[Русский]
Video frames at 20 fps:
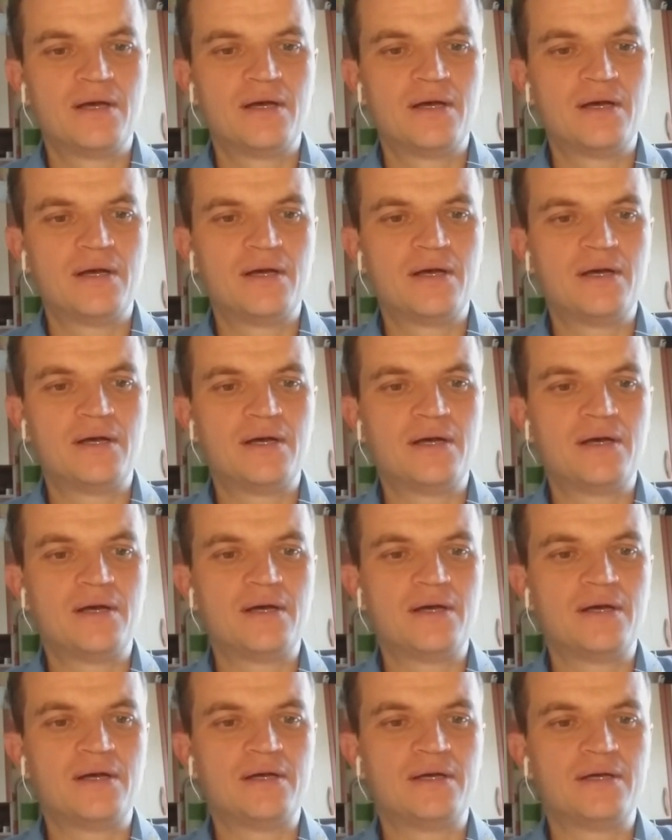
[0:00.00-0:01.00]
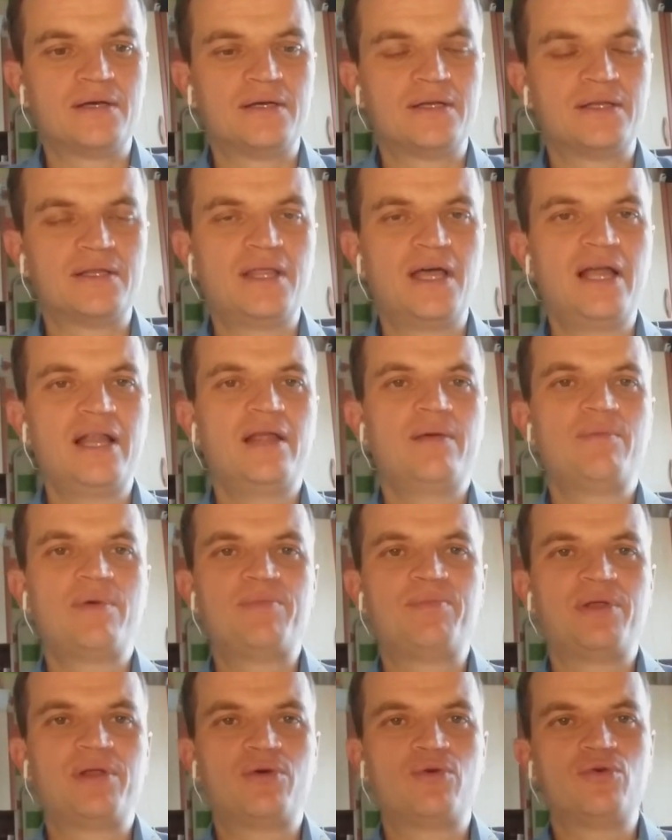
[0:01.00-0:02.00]
А, далее мы
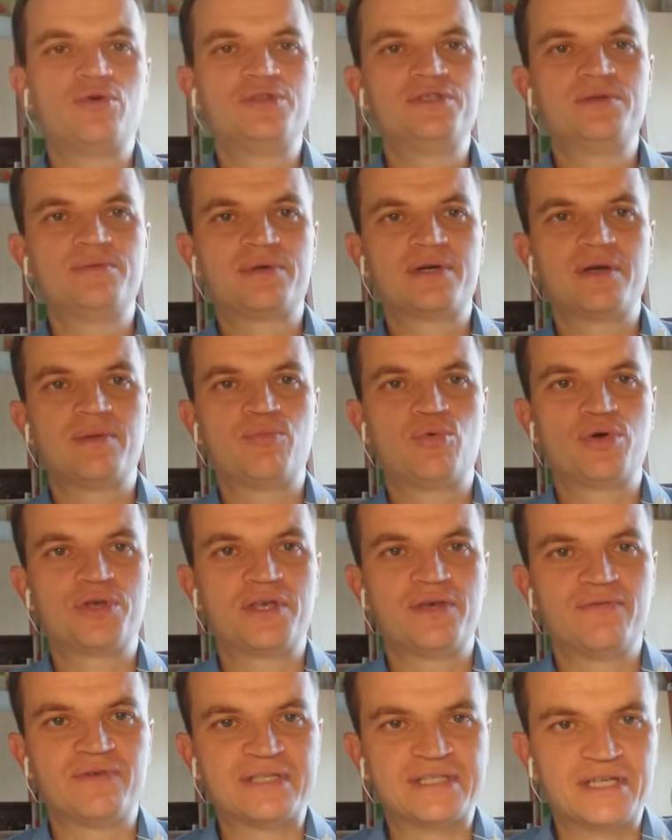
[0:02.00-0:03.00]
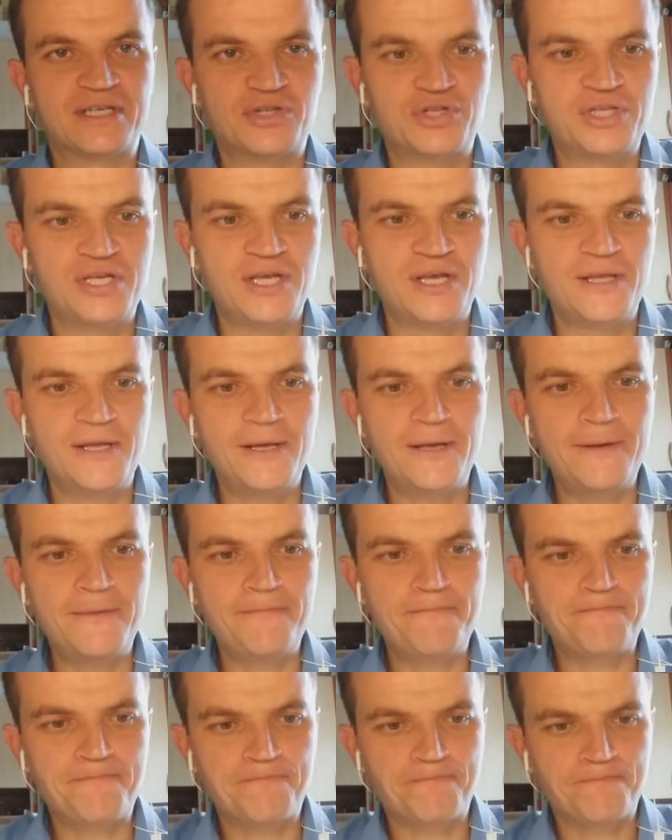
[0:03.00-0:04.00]
переходим к эпохе Возрождения
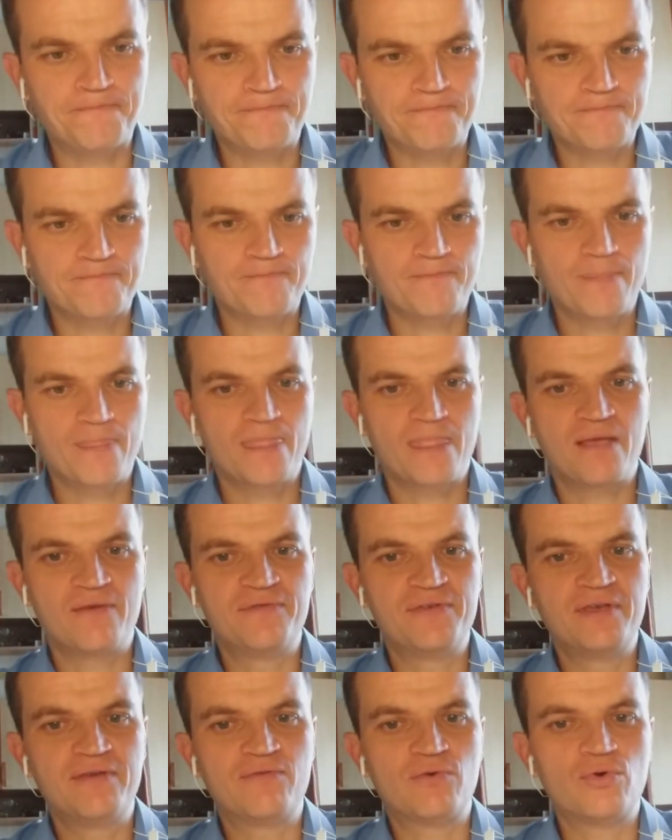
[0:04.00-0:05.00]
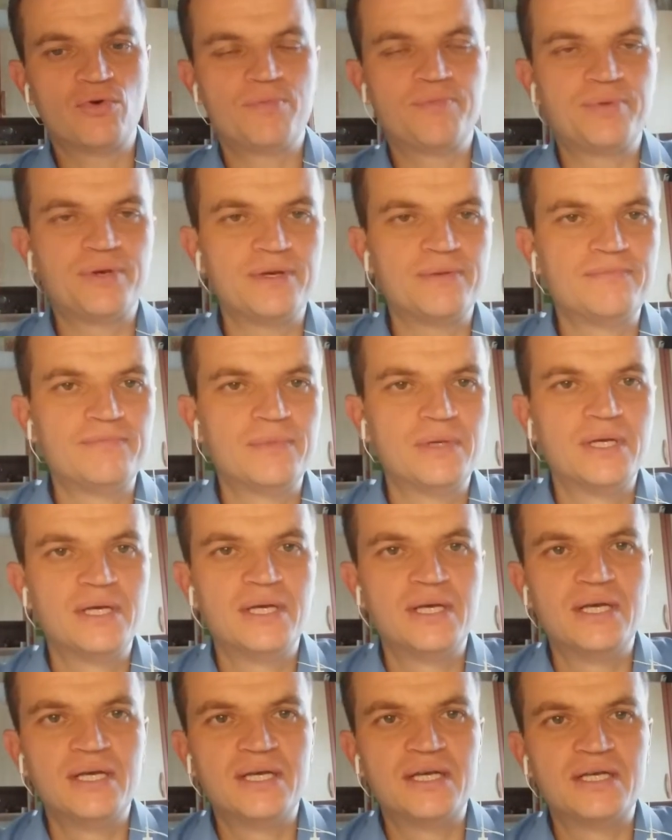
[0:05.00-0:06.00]
в Европе.
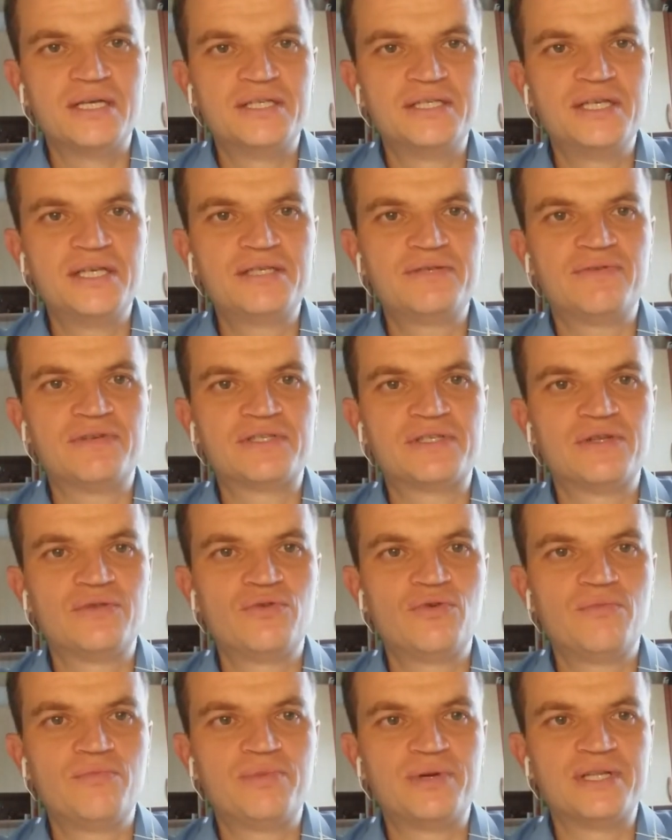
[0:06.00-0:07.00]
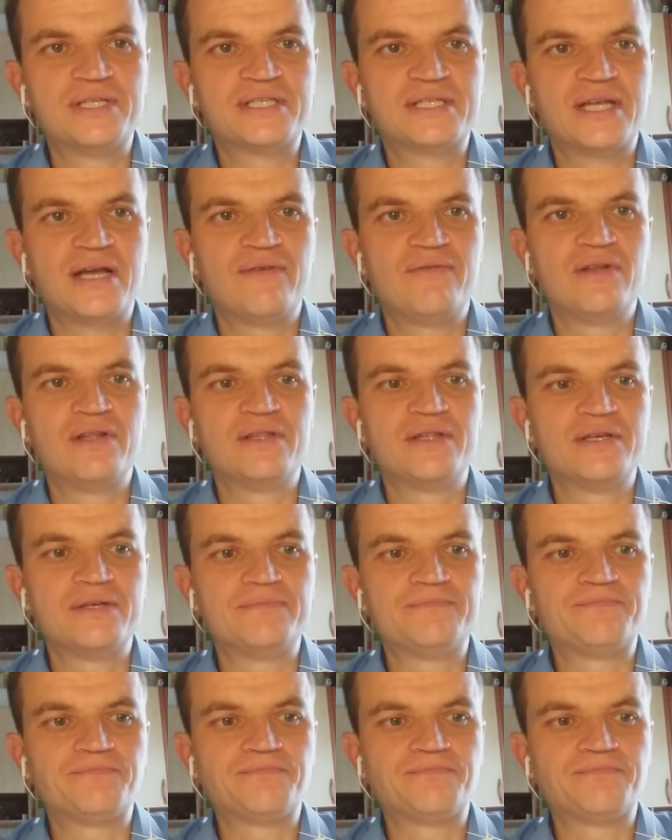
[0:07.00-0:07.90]
Здесь в основном представлены